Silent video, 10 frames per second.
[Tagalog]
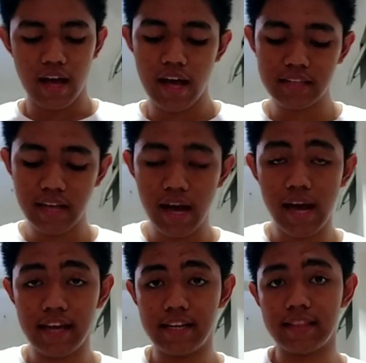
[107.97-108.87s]
At
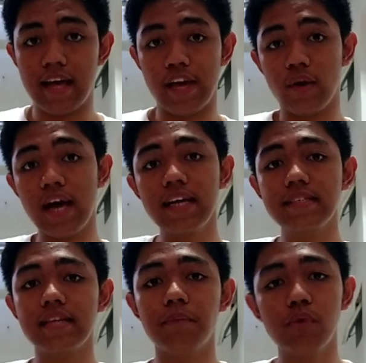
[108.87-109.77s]
kakain na tayo. Gaya
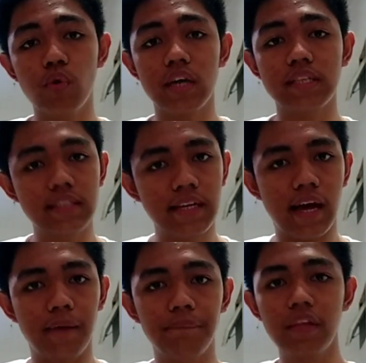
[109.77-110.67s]
nga ng sabi ko
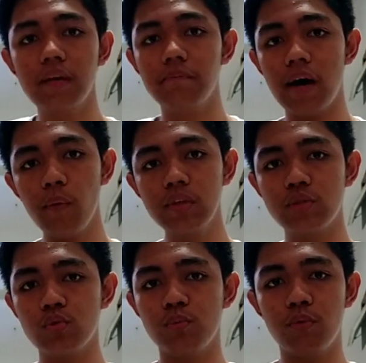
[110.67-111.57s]
kanina, bawat
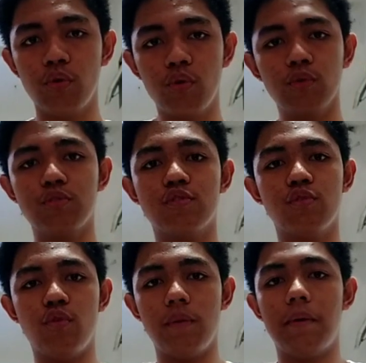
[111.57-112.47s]
subo ko,
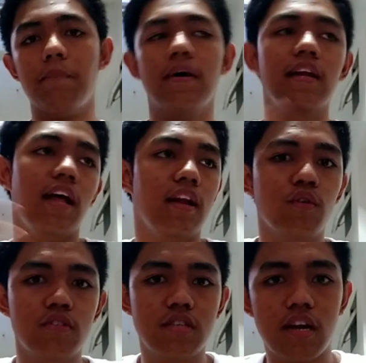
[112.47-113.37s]
gusto ko ipapakilala
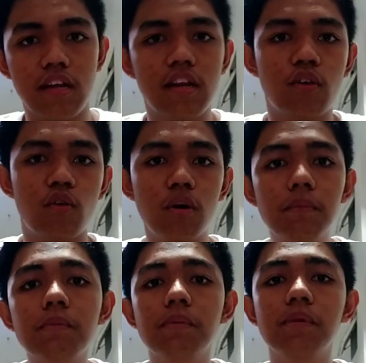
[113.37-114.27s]
ko yung sarili ko
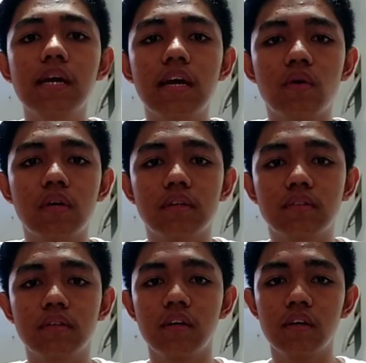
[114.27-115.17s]
or magbibigay ako ng
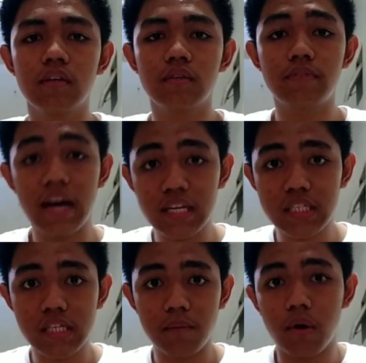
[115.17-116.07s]

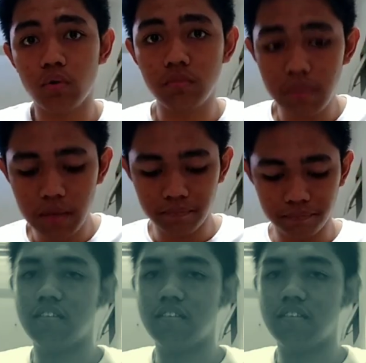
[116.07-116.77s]
facts about me.